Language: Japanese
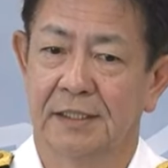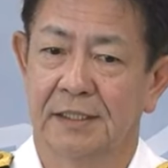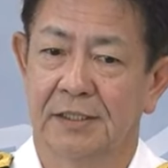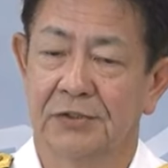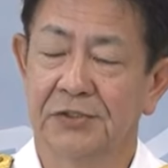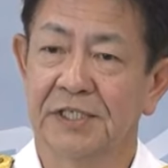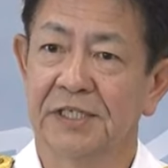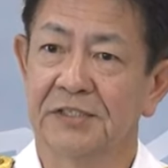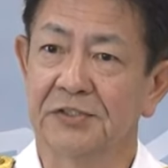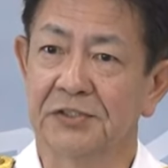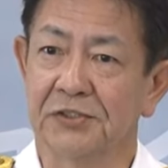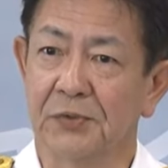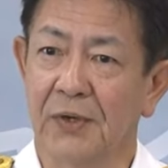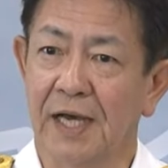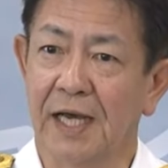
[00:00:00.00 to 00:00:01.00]
ロシアについ
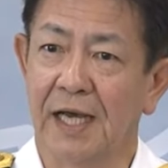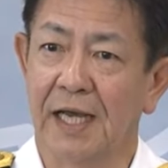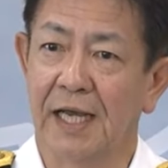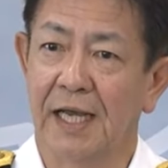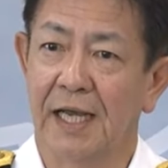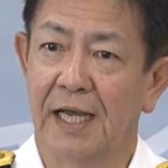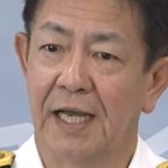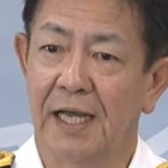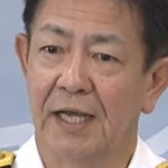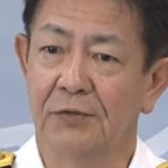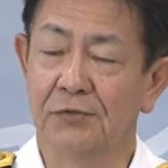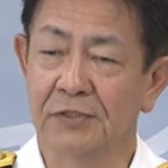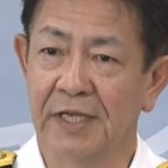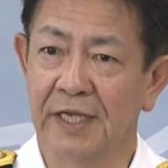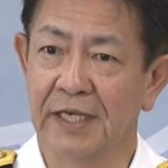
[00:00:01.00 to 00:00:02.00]
ては、
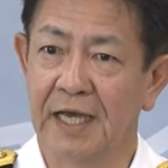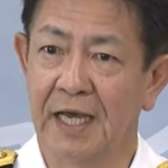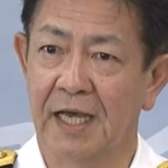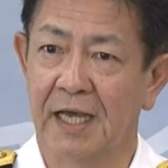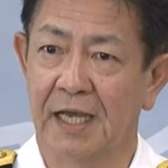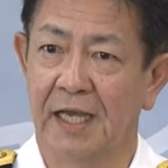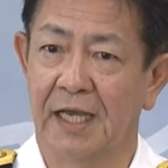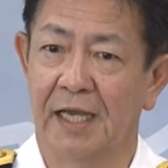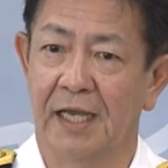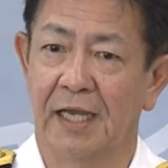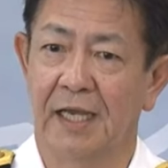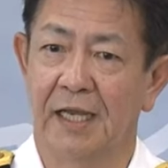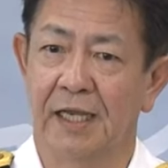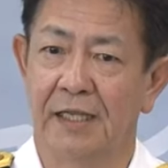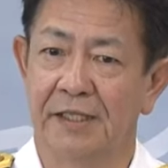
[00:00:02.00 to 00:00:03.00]
ウクライナ
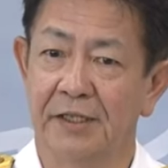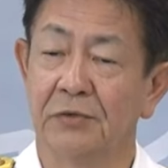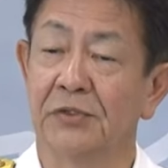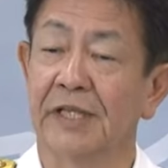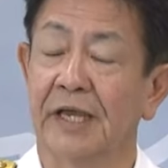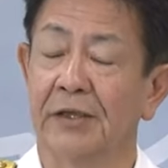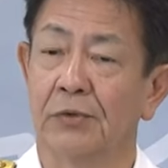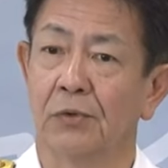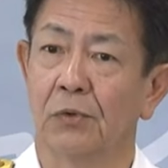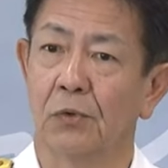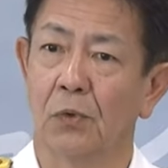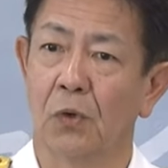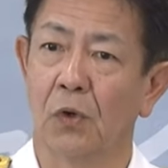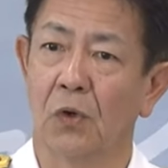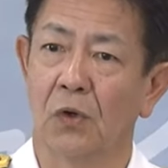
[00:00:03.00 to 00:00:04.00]
での対応
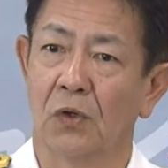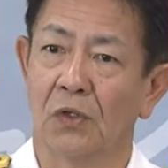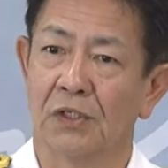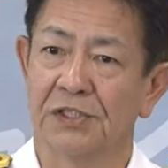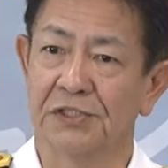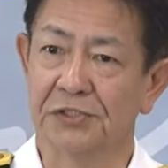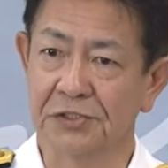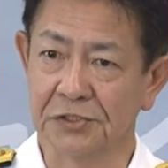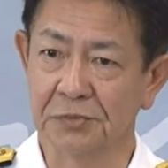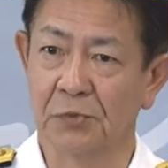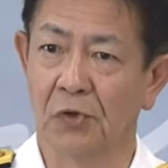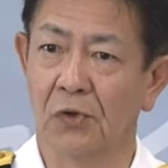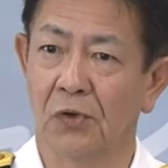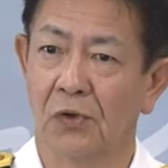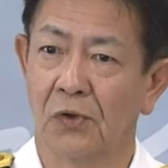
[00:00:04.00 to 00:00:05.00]
をしつつ
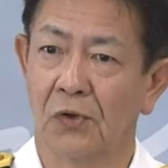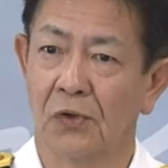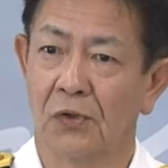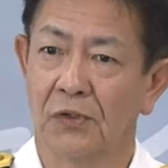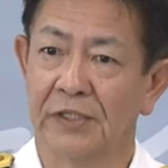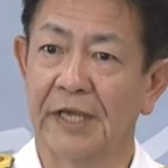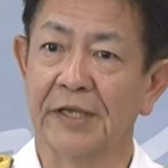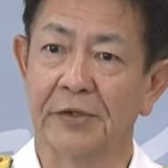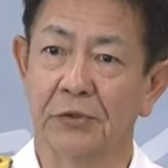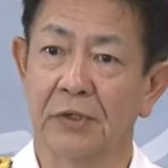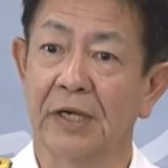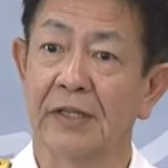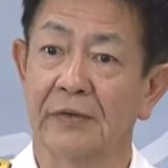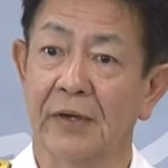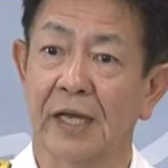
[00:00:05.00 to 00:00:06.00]
も太平洋
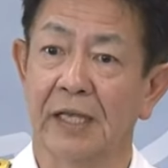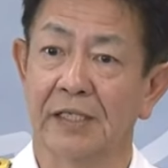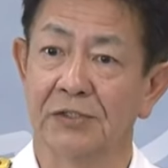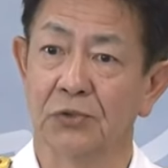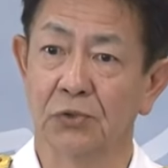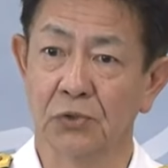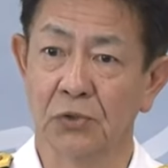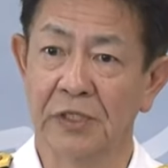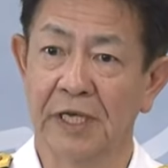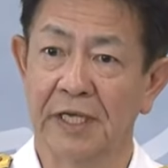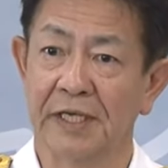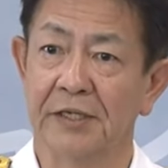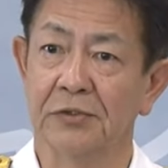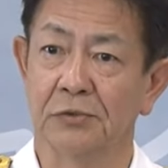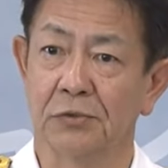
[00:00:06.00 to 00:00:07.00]
側では相当な
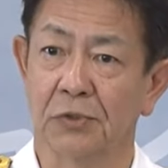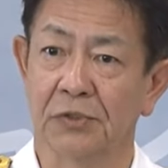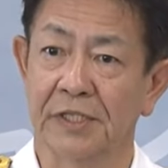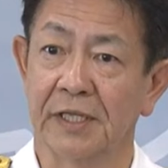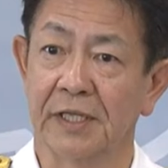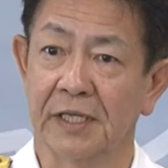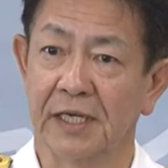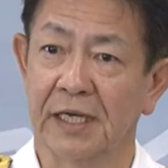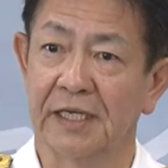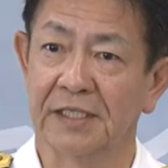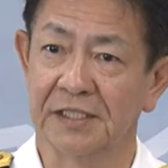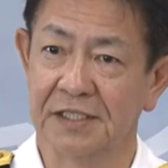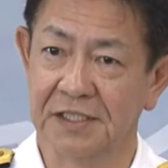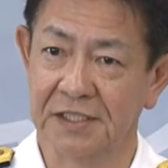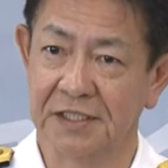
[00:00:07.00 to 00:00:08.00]
兵力を展開
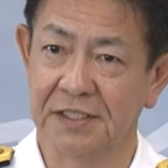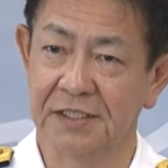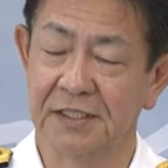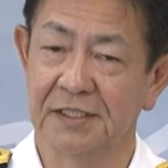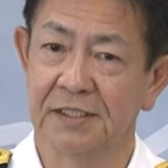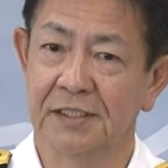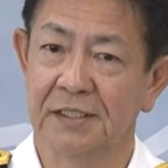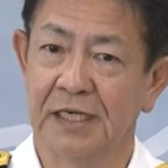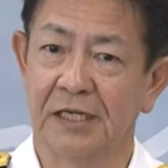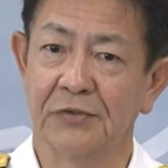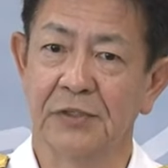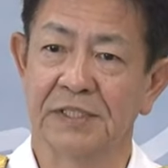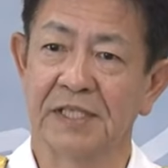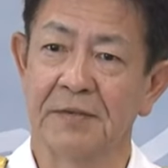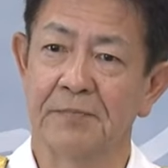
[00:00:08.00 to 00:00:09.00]
しある
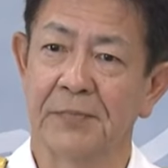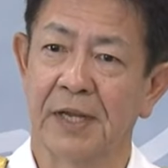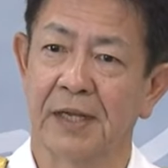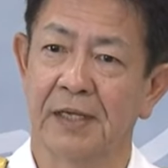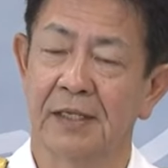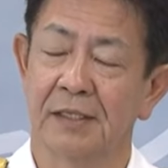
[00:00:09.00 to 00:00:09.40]
いは先般